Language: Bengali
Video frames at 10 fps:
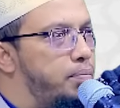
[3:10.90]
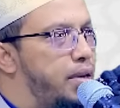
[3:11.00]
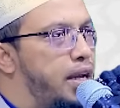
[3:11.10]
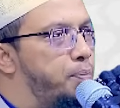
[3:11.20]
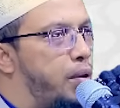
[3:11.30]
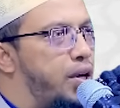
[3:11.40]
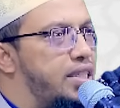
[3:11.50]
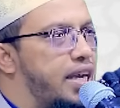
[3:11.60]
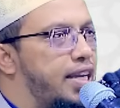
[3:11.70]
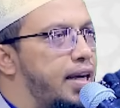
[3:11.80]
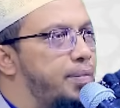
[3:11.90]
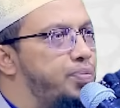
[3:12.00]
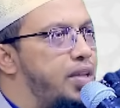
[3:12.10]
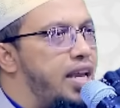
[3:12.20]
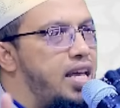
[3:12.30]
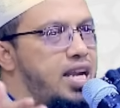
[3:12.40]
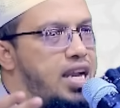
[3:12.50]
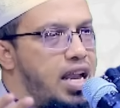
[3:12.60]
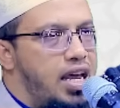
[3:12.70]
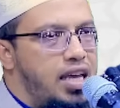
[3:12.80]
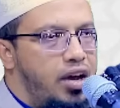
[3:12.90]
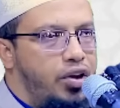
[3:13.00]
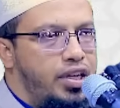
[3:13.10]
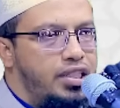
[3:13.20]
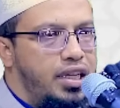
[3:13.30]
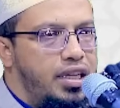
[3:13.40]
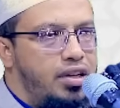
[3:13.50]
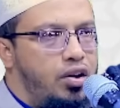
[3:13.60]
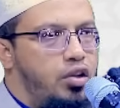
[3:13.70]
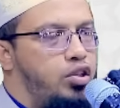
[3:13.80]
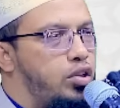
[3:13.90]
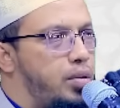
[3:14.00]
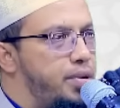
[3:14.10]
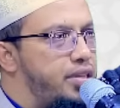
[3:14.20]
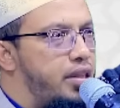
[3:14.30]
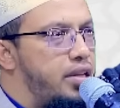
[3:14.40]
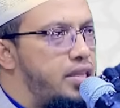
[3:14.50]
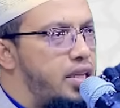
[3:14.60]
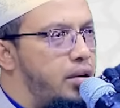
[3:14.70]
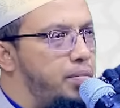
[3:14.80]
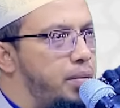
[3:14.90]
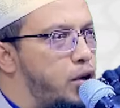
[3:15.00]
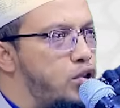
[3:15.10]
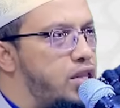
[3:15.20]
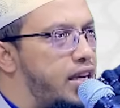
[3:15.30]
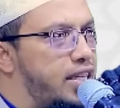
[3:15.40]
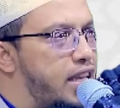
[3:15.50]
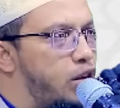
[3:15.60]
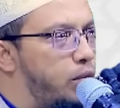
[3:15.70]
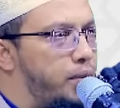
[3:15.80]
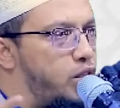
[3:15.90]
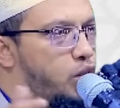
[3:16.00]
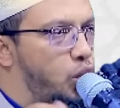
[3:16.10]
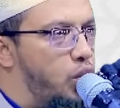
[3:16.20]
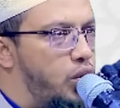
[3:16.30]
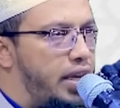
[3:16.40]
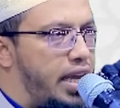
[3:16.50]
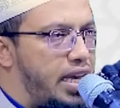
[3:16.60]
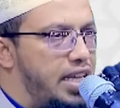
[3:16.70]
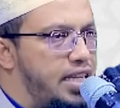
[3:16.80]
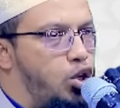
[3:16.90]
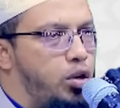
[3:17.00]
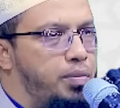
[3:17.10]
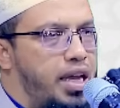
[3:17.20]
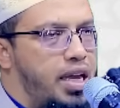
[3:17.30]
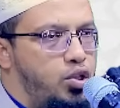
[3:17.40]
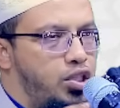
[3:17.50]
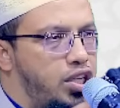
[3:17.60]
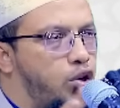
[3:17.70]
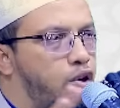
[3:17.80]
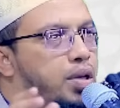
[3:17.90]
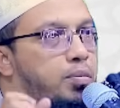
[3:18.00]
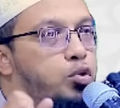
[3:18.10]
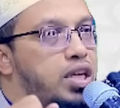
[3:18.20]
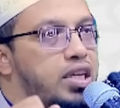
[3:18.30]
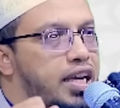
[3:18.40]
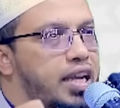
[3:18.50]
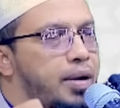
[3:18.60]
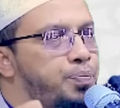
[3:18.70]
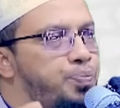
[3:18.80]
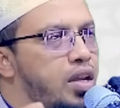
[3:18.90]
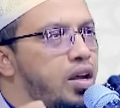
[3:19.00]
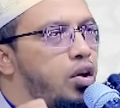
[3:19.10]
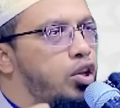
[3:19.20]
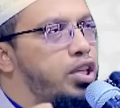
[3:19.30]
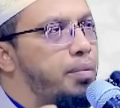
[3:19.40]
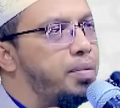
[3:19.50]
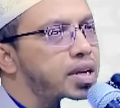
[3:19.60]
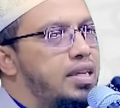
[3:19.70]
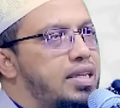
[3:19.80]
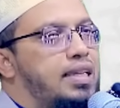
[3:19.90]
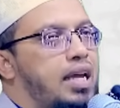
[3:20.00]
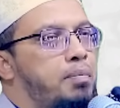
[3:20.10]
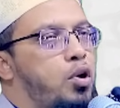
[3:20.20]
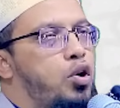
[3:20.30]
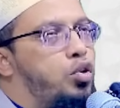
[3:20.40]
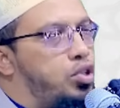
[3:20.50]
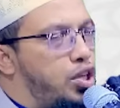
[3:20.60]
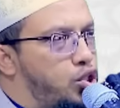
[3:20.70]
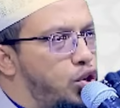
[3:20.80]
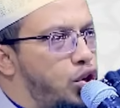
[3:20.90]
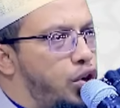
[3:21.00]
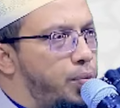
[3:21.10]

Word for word: মিল পাওয়া যায় না এখানে ডানা দেয়া হয়েছে অথচ নবী সাল্লাহ বিবরণ থেকে সেরকম কিছু এখানে যেরকম দেখা হচ্ছে সেরকম কি বোঝা যায় না অতএব যারা বরকতের জন্য